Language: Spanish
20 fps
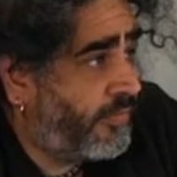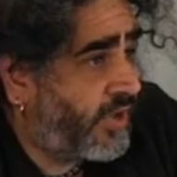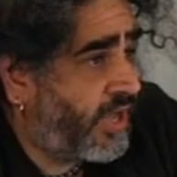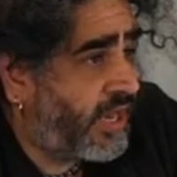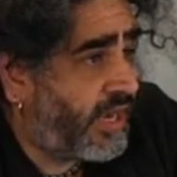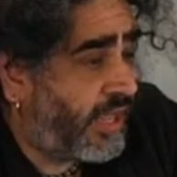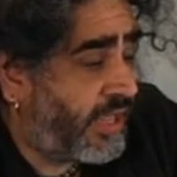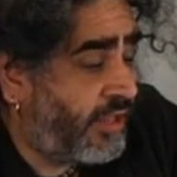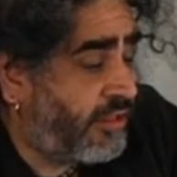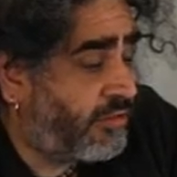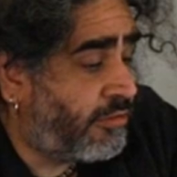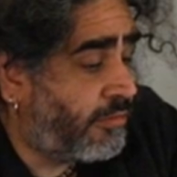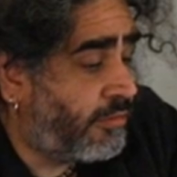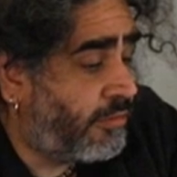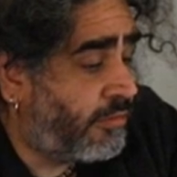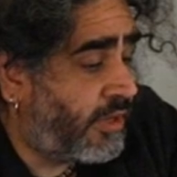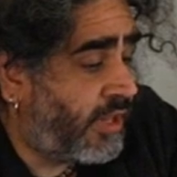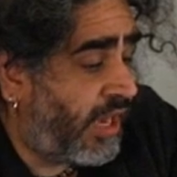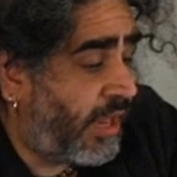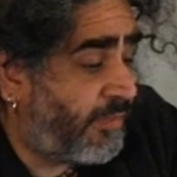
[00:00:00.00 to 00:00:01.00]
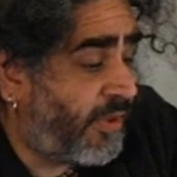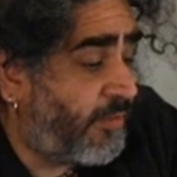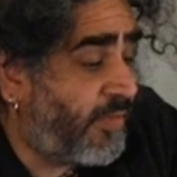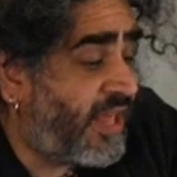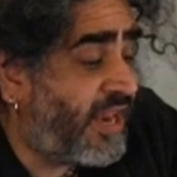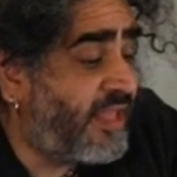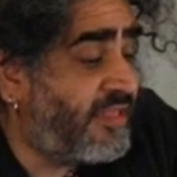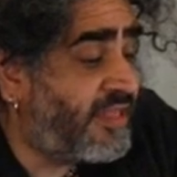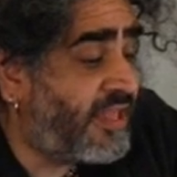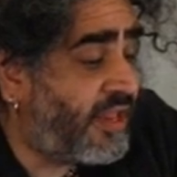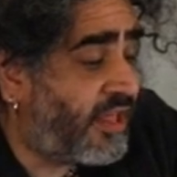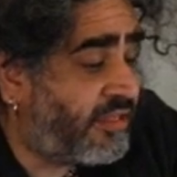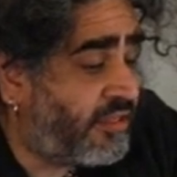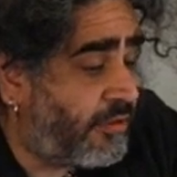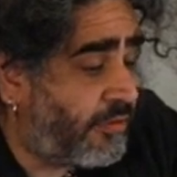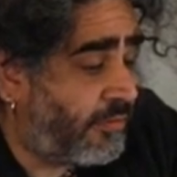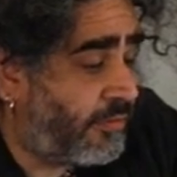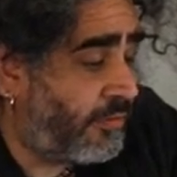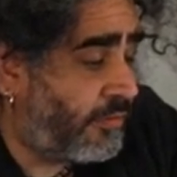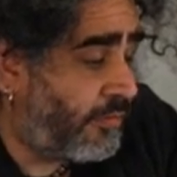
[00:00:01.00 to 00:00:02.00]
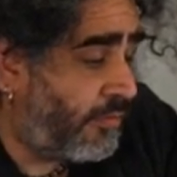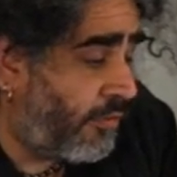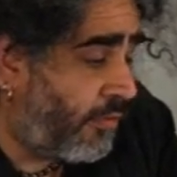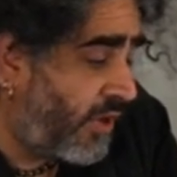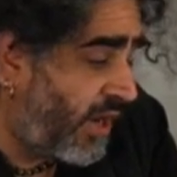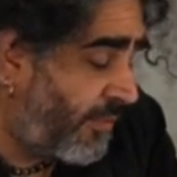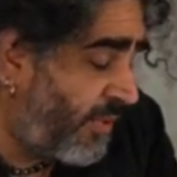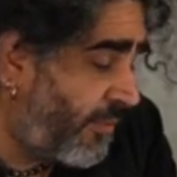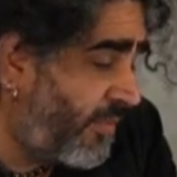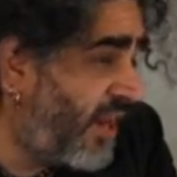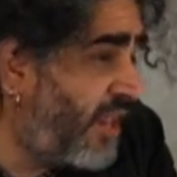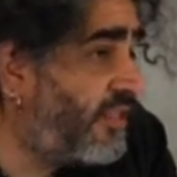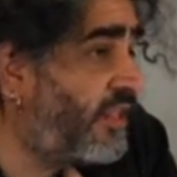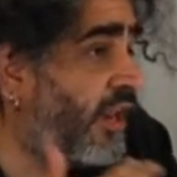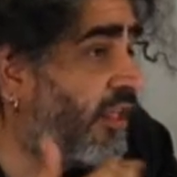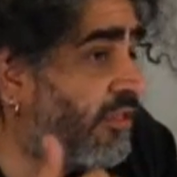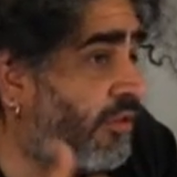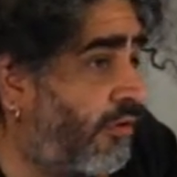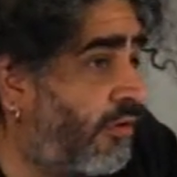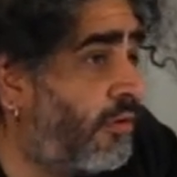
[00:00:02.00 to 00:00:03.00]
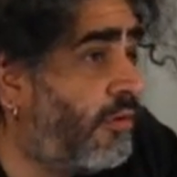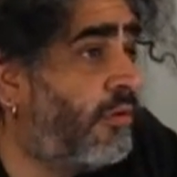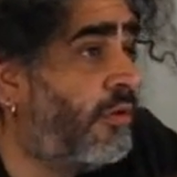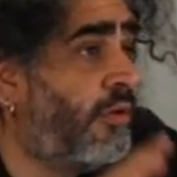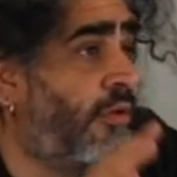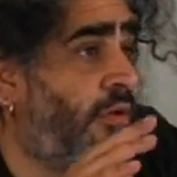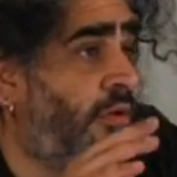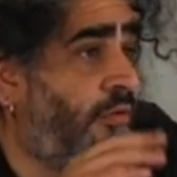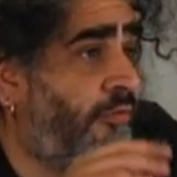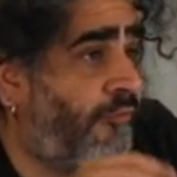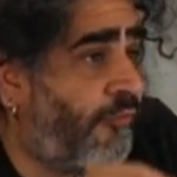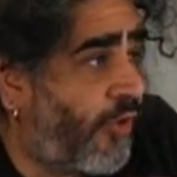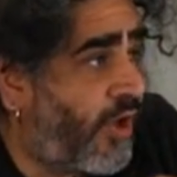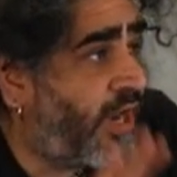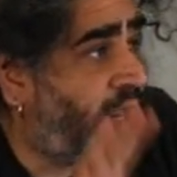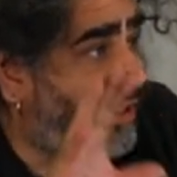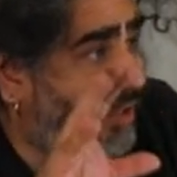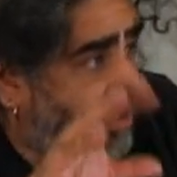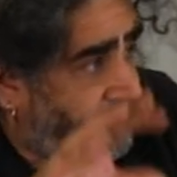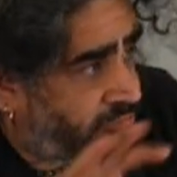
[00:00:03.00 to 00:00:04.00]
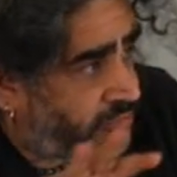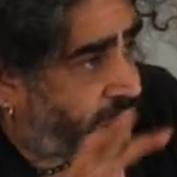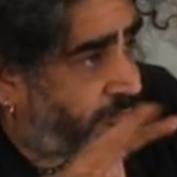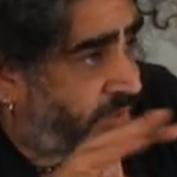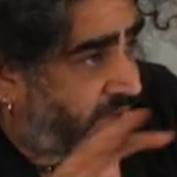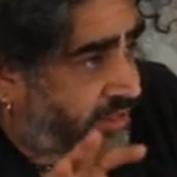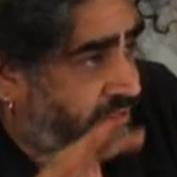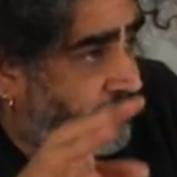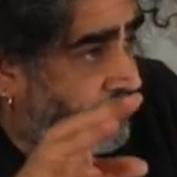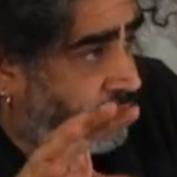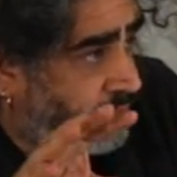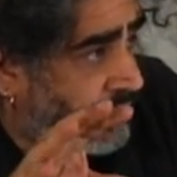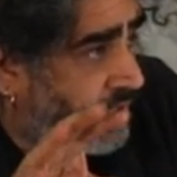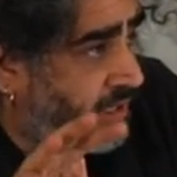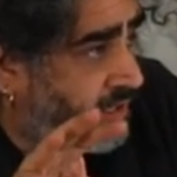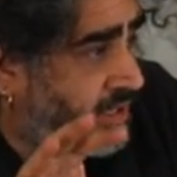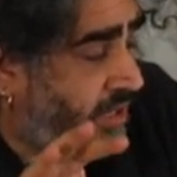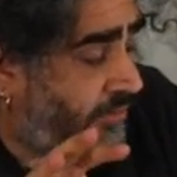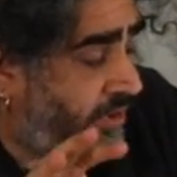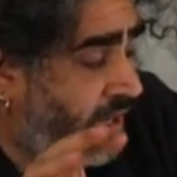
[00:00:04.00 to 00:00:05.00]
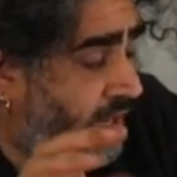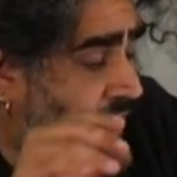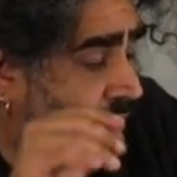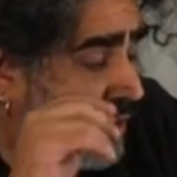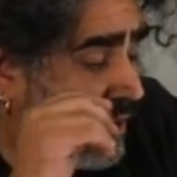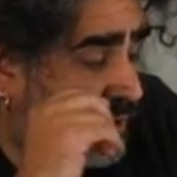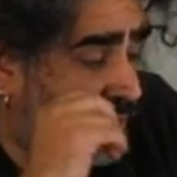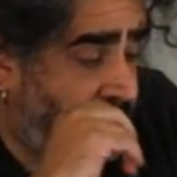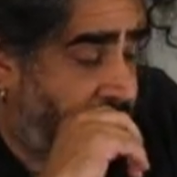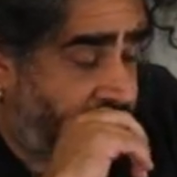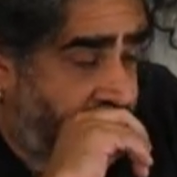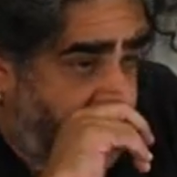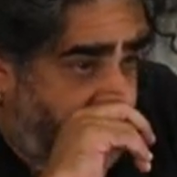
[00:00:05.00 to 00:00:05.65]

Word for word: que la hizo, la primera iteración, o la primera iteración fuera de su espacio donde él trabajaba,